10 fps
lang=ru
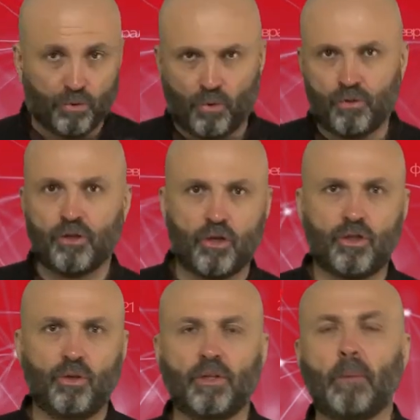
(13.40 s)
Он
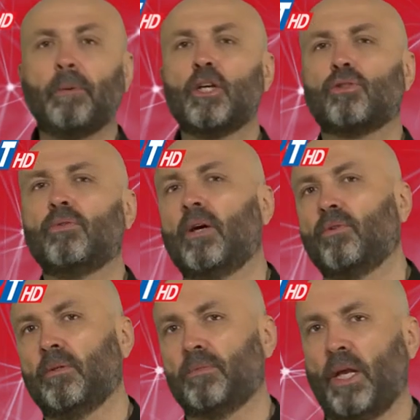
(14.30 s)
учрежден
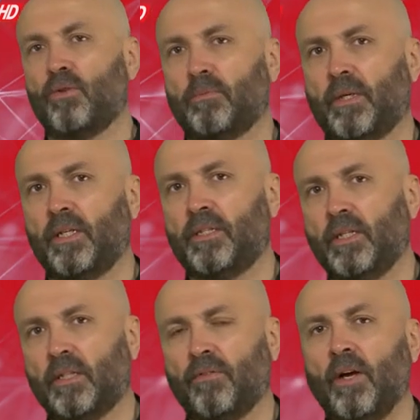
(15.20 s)
Международным союзом
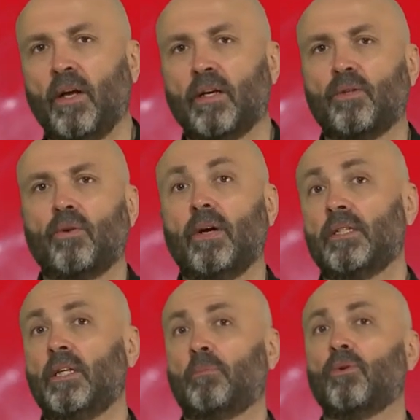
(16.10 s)
архитекторов, который
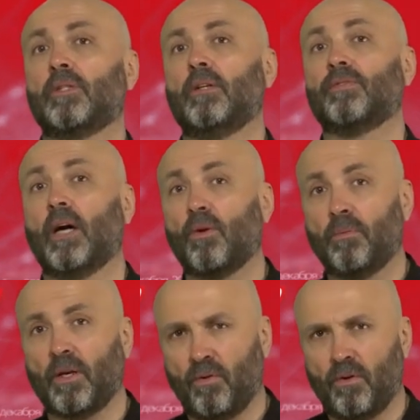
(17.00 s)
возник после Второй
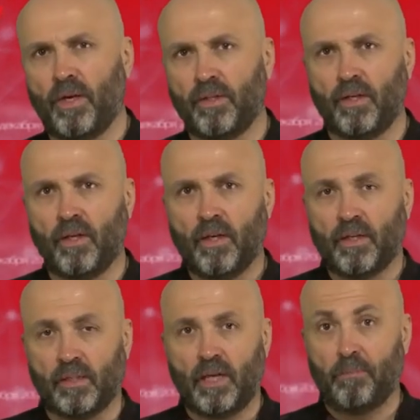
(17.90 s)
мировой войны,
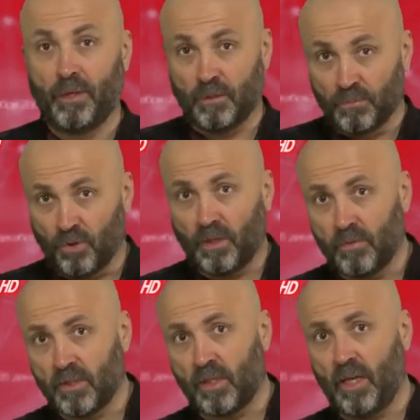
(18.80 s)
когда перед
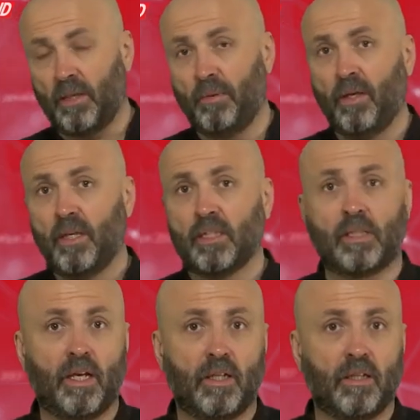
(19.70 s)
многими странами
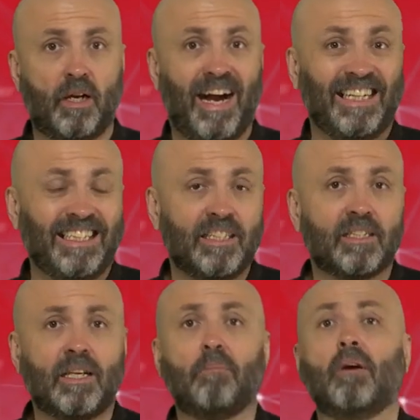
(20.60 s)
стоял один из
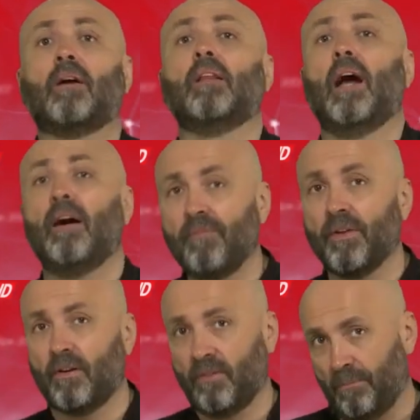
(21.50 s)
самых
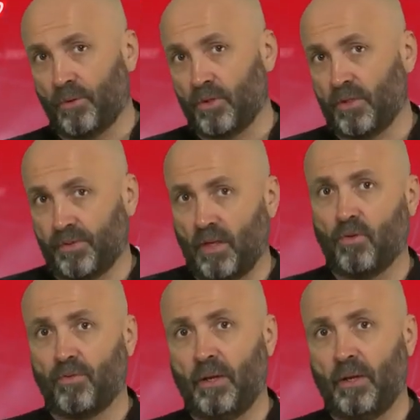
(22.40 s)
главных вопросов того